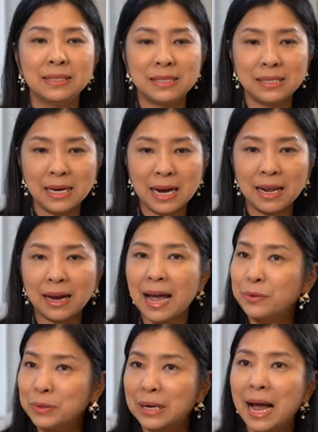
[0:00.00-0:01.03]
เชื่อแล้วก็ให้
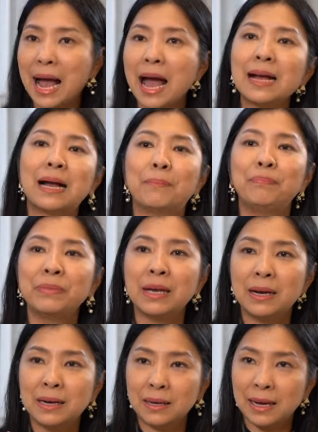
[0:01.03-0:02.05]
คุณค่ากับ
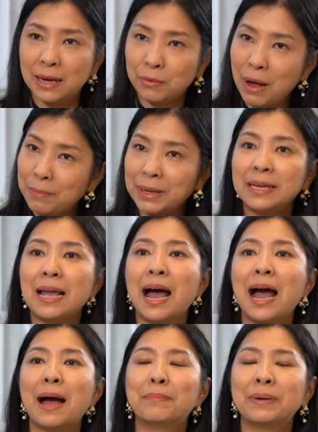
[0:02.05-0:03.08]
ความพยา
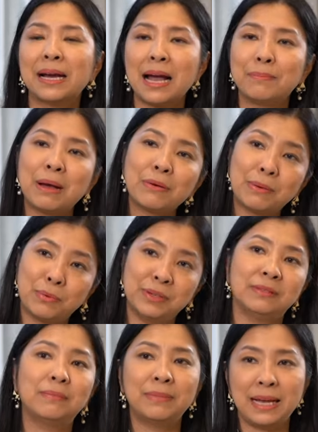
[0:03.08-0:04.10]
ยามนะคะมากกว่าผล
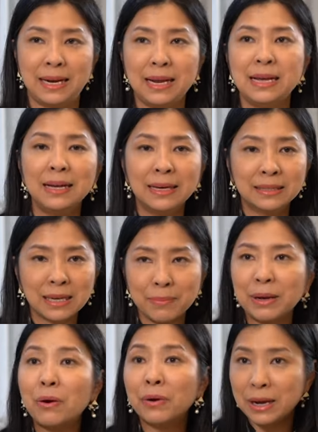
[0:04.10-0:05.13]
สำเร็จจะทำ
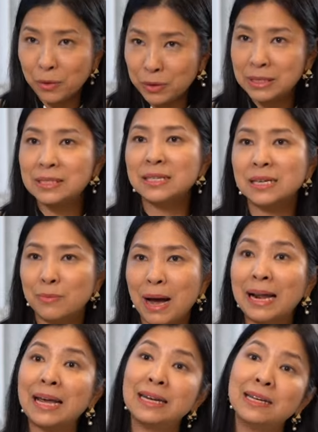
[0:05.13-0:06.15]
ให้เขาได้ค้นเจอว่า
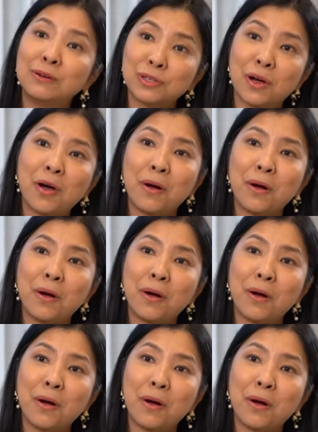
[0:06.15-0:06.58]
อะไรที่เขาชอ